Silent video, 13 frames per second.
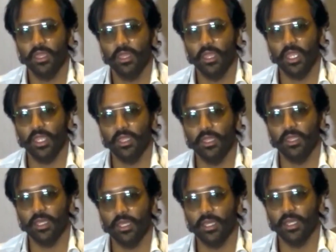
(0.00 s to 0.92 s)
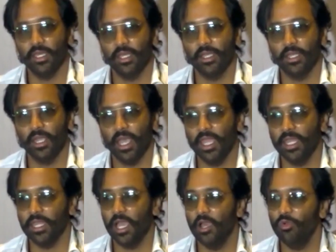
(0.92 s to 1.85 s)
మంచు విష్ణు ఓ కీలక
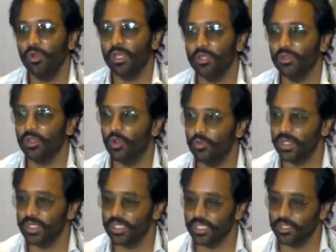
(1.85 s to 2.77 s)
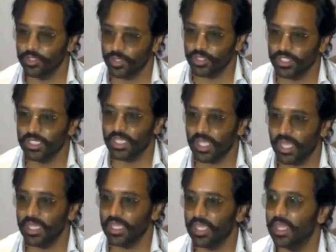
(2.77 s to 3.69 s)
వ్యాఖ్య చేసిన విషయం తెలిసిందే
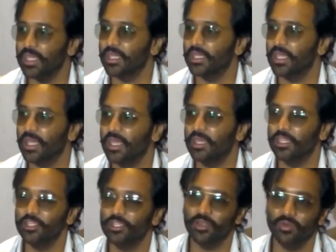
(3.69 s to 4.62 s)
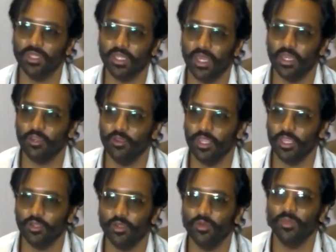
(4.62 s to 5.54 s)
తన తండ్రికి ఆహ్వానం వచ్చినా
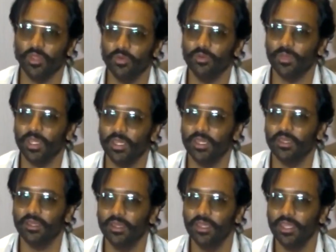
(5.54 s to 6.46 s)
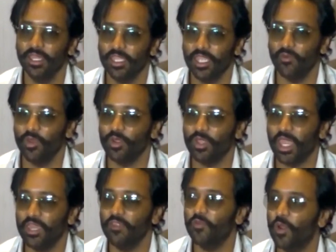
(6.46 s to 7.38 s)
దానిని మధ్యలో ఒకరు
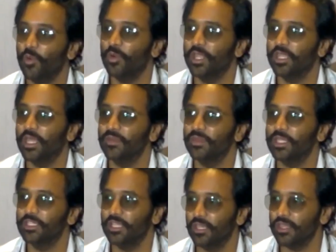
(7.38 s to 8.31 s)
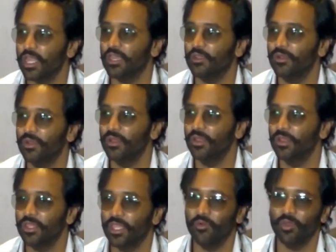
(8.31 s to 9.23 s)
అడ్డుకున్నారు నా తండ్రికి ఆ ఆహ్వానం
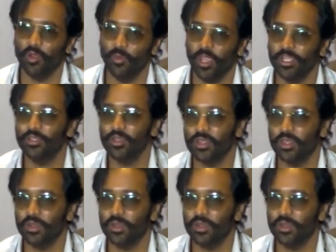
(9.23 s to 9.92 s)
అందకుండా చేసిన